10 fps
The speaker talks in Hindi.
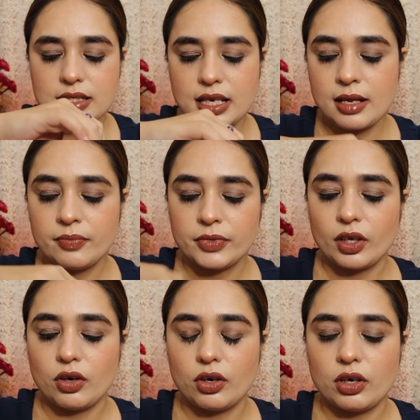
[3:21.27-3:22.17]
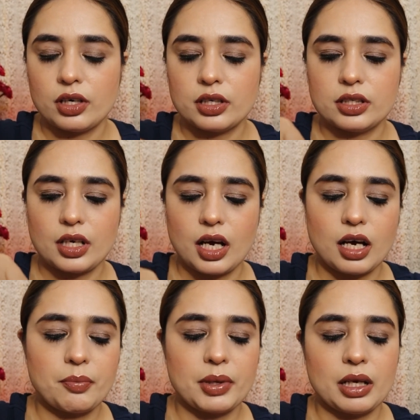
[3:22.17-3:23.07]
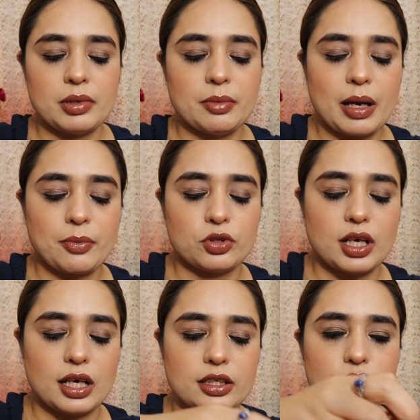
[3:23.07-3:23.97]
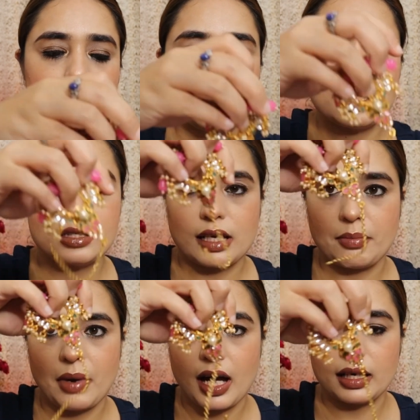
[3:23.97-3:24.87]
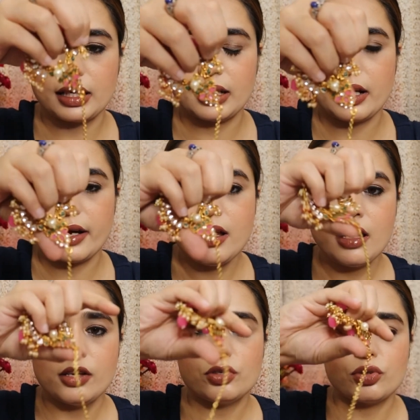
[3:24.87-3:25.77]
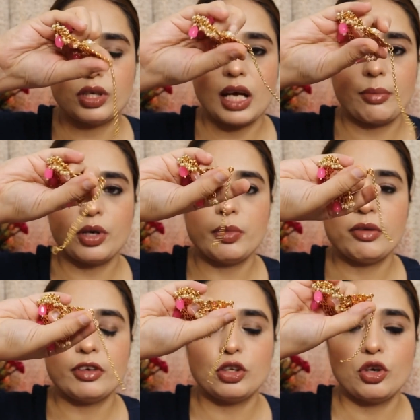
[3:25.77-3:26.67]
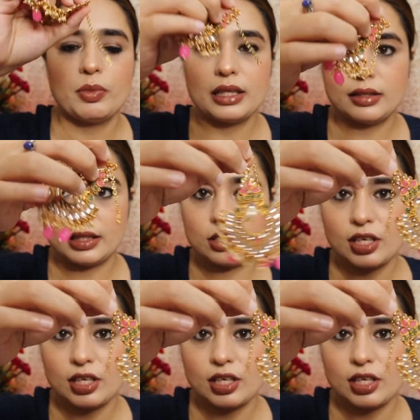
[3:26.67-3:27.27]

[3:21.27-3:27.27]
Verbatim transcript: हैं और यहाँ पे अभी मैं आपको दिखा देती हूँ ये इसका मांग टीका है जो कि आपको अभी वीडियो में दिख